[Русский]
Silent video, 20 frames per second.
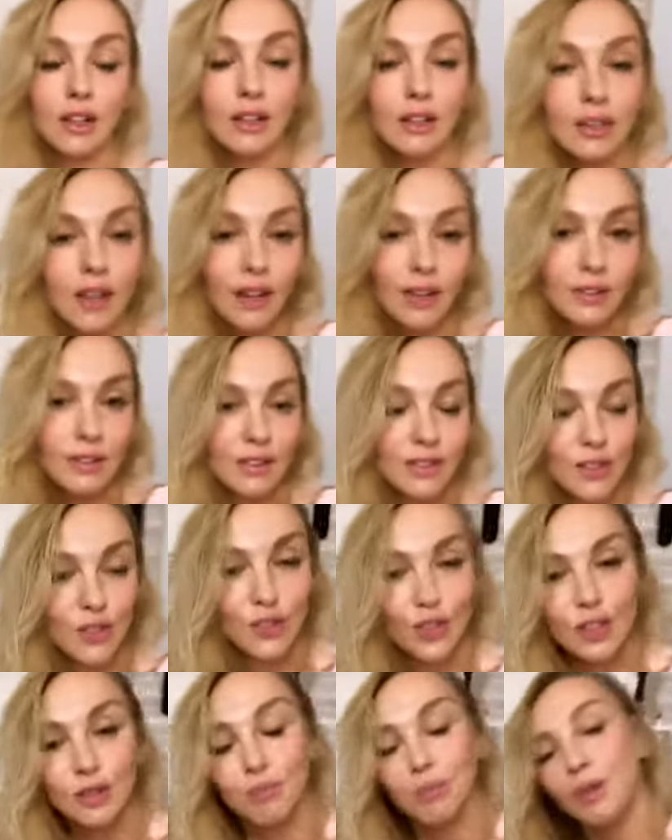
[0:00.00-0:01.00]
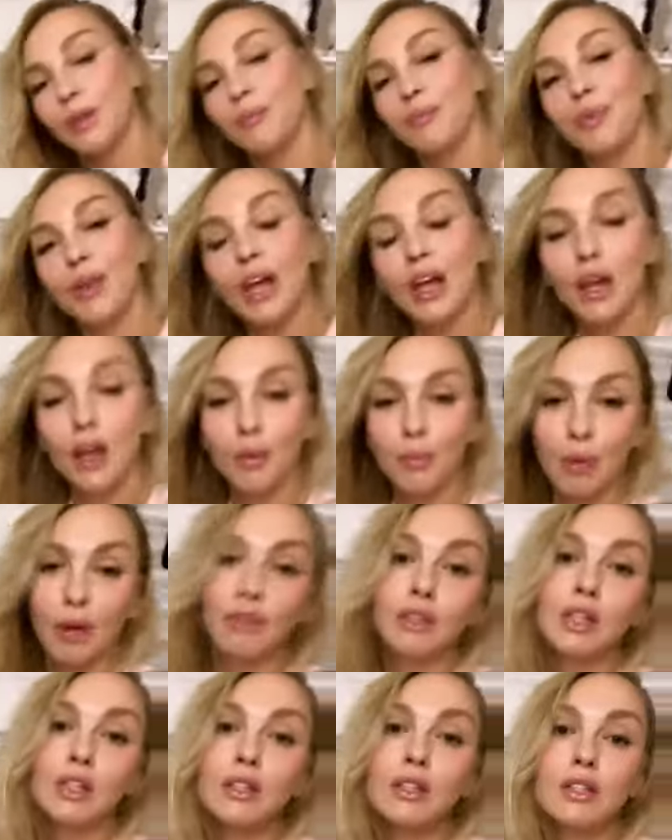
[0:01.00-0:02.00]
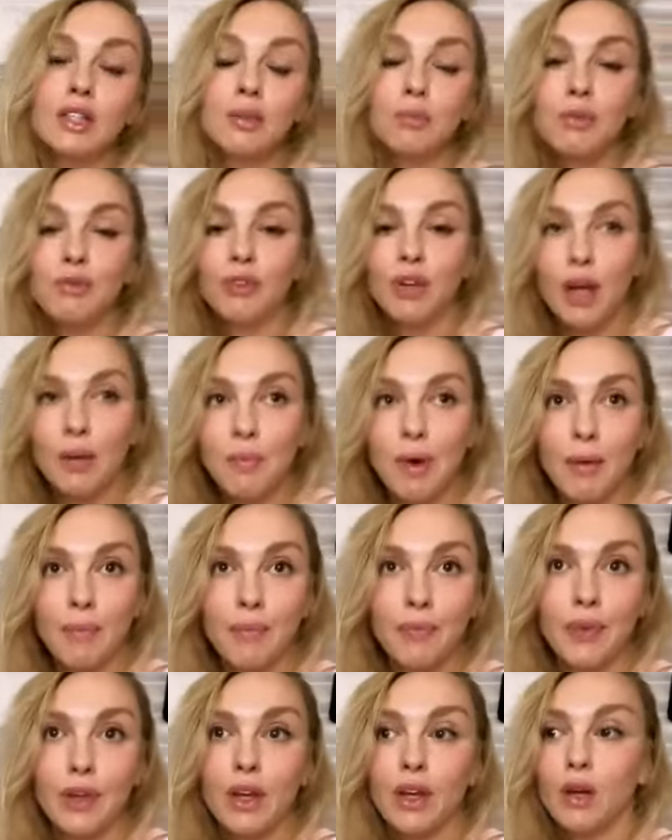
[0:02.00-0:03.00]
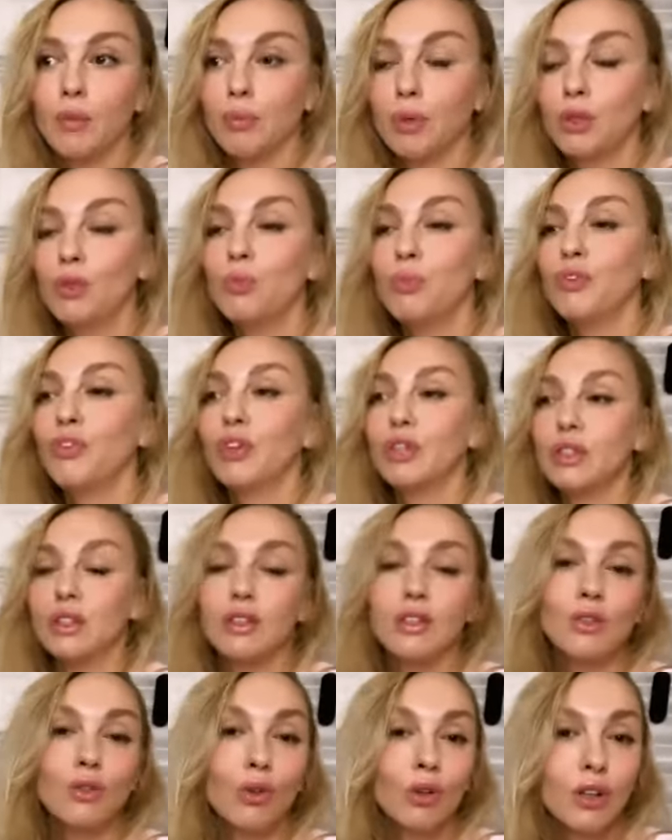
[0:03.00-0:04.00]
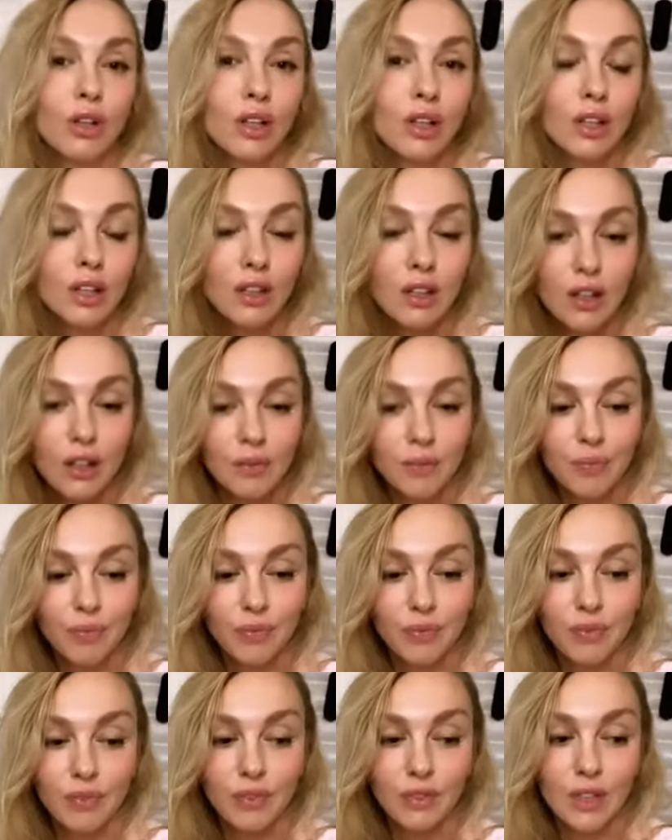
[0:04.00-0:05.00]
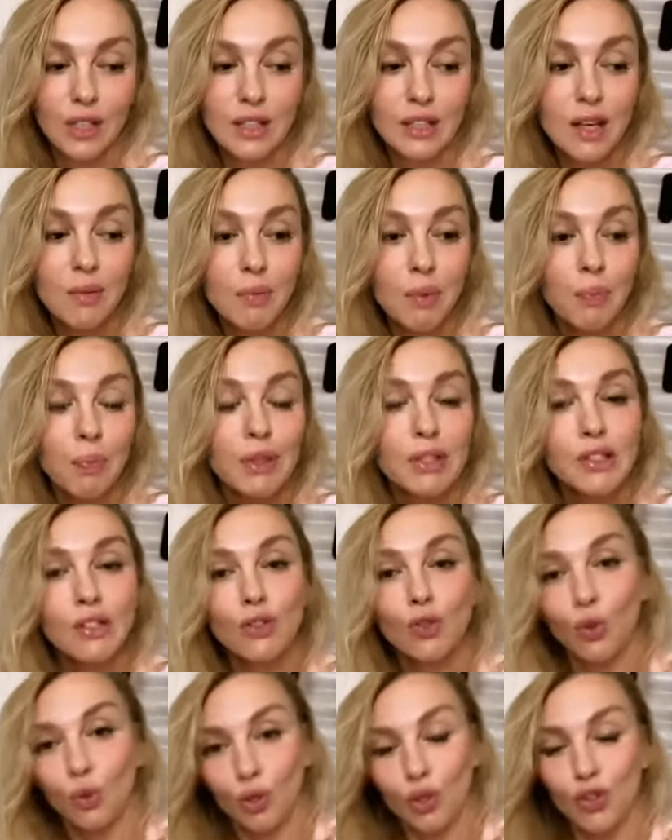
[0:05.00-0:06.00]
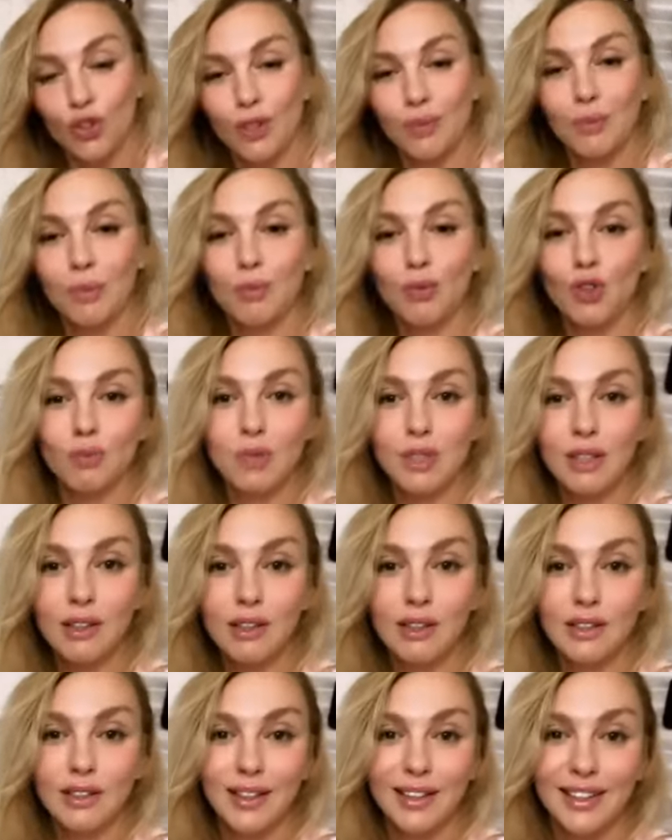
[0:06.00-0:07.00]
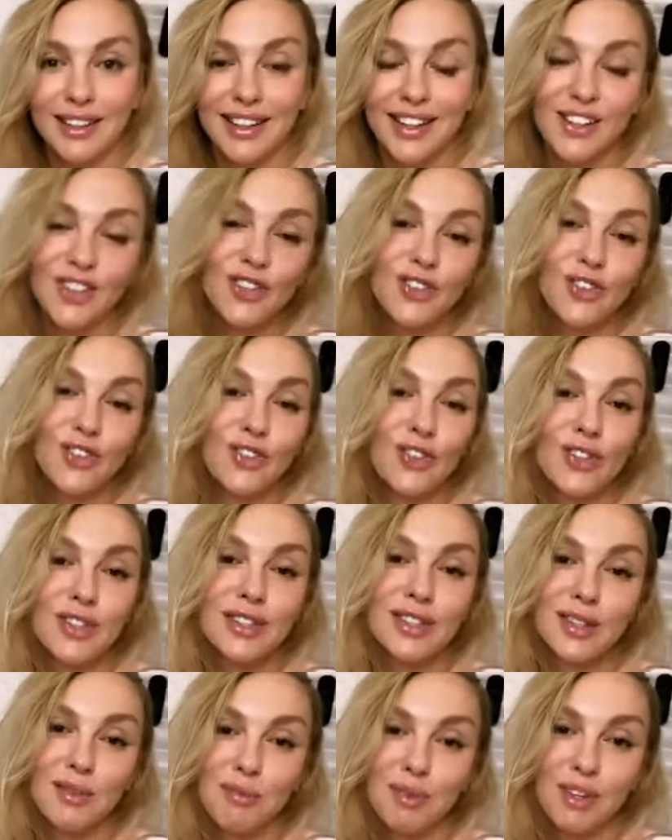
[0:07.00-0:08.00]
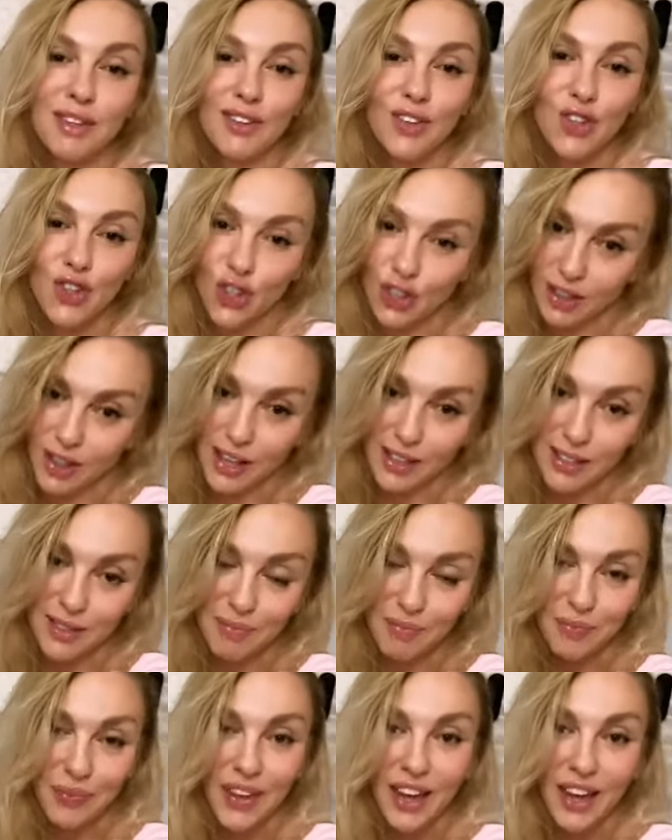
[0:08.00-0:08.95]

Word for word: контакт с детьми, проводите с ними время, придумывайте настольные игры. И самое простое, что мы можем делать, это, конечно же, с ними читать.